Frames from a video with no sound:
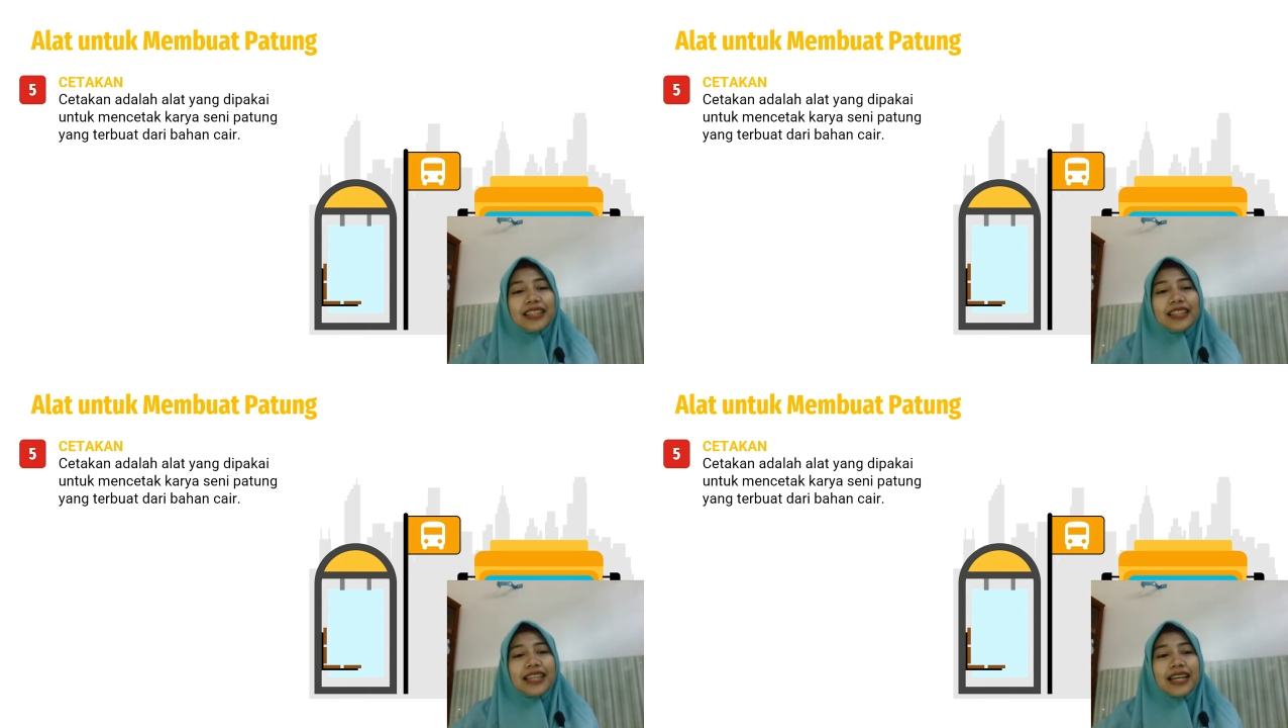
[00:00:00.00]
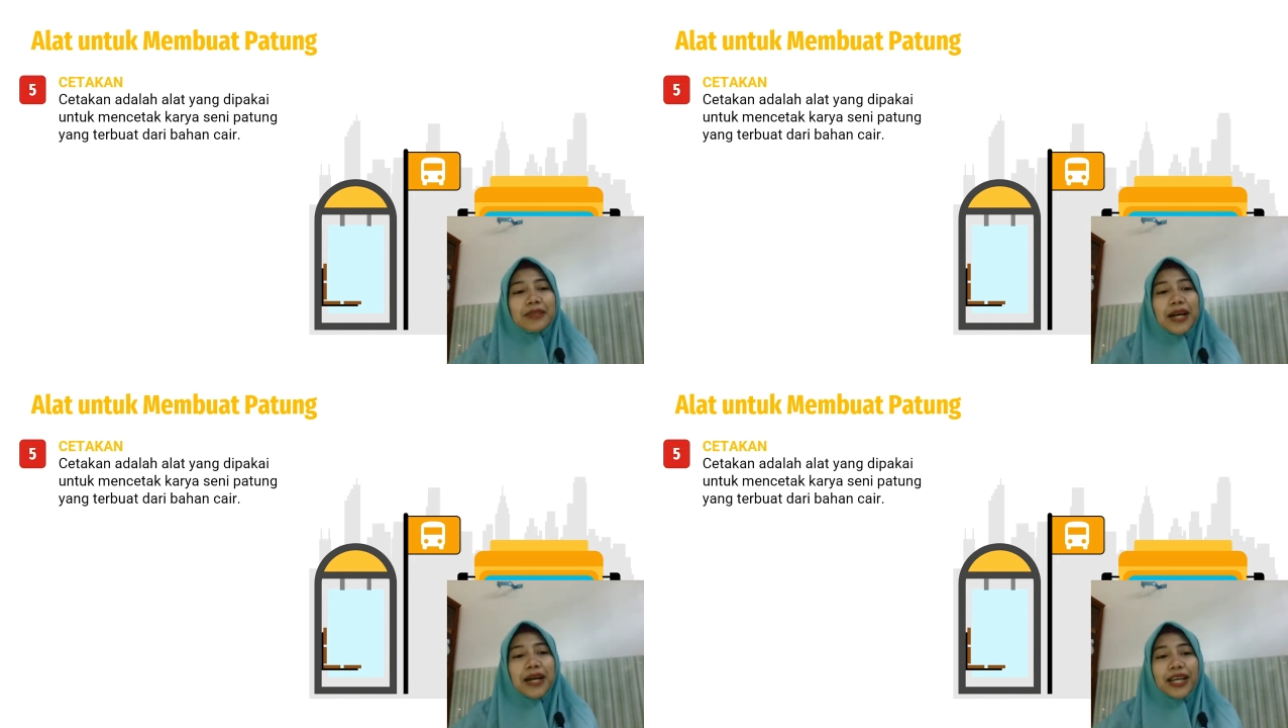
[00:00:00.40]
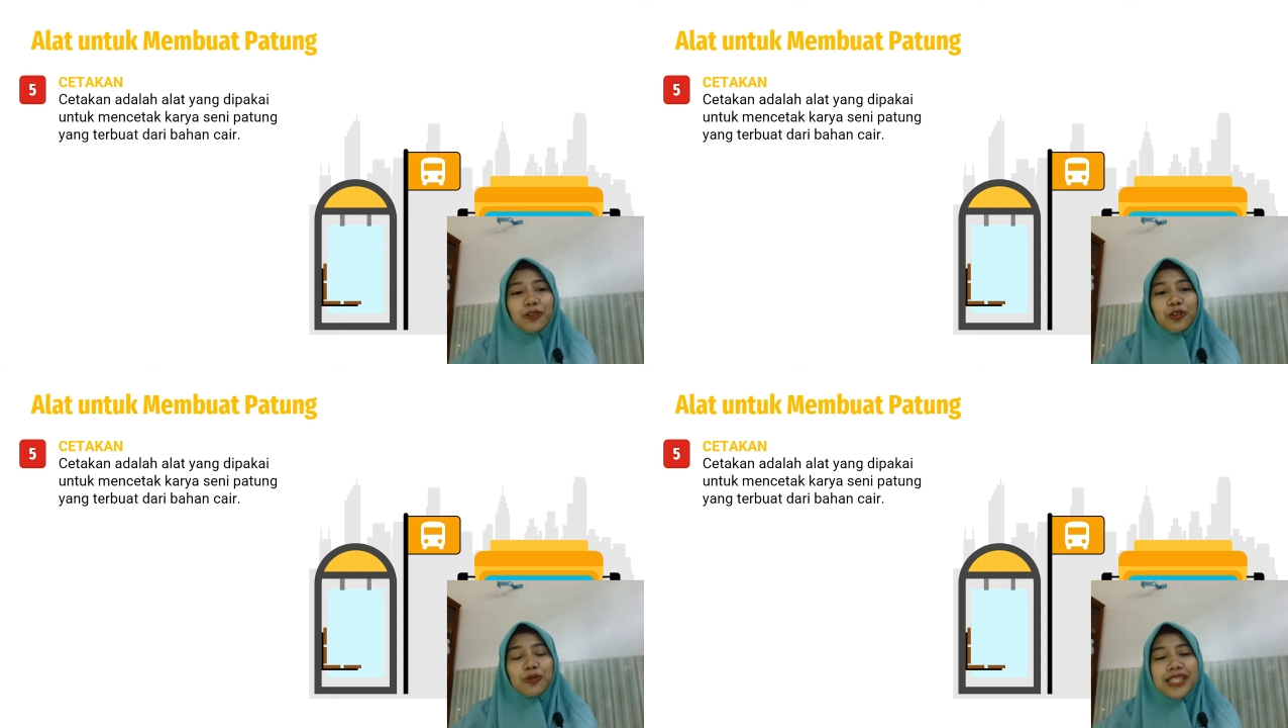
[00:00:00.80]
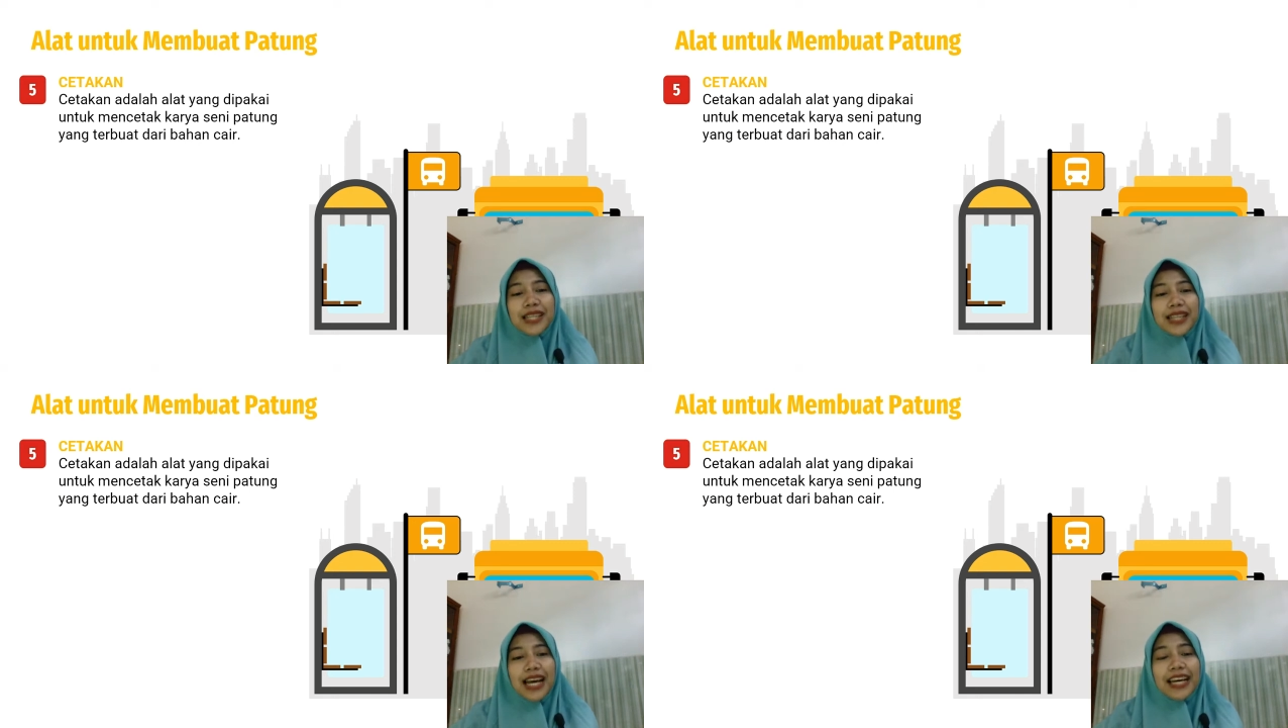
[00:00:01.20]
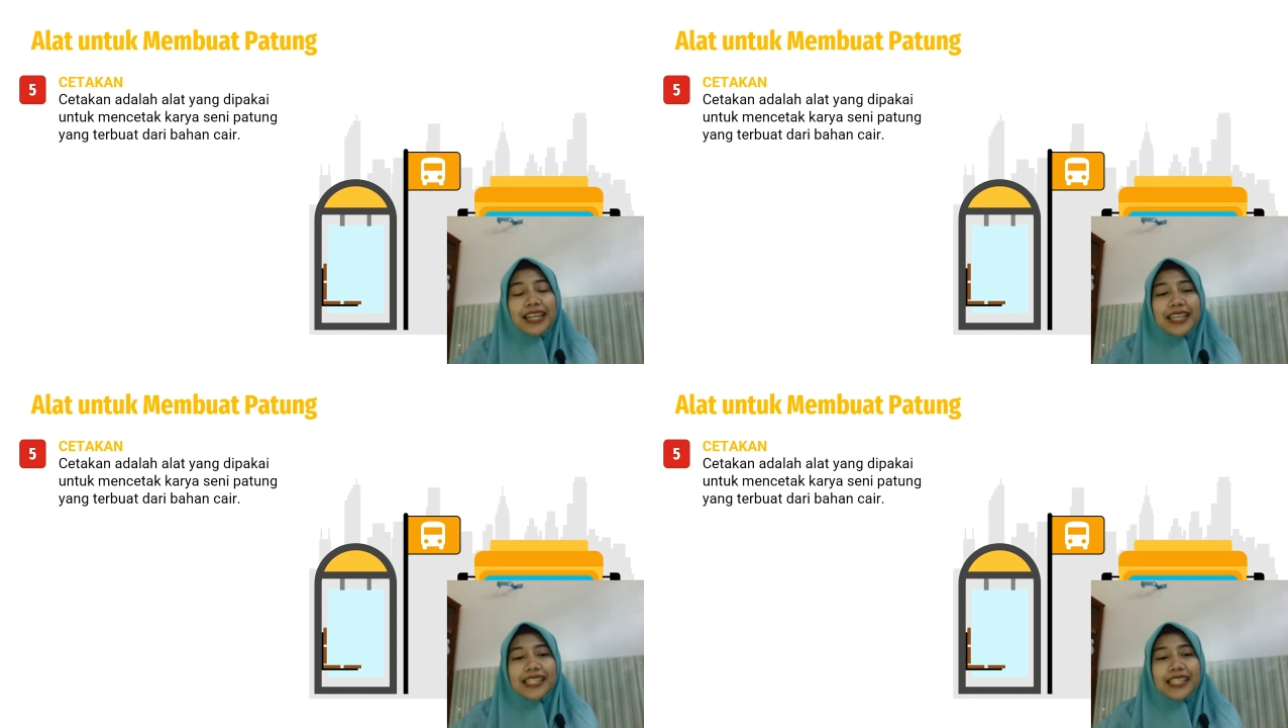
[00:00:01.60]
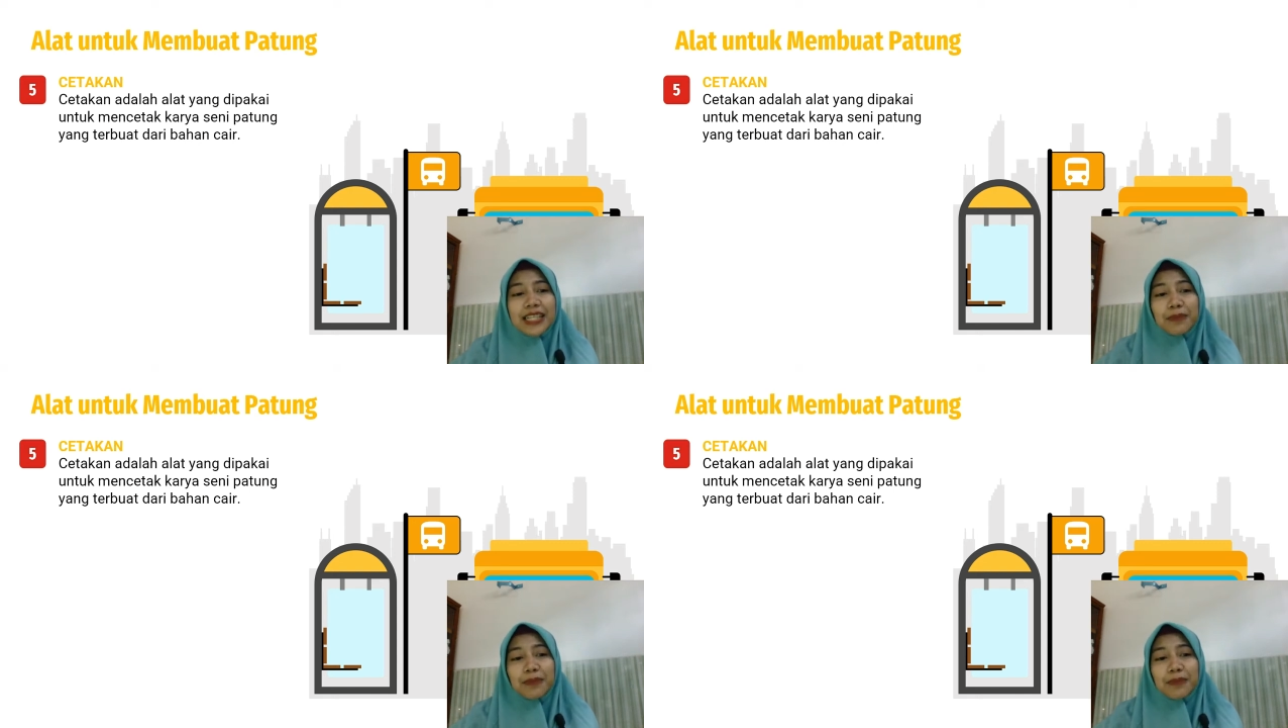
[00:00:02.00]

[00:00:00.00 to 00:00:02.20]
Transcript: yang dipakai untuk mencetak karya seni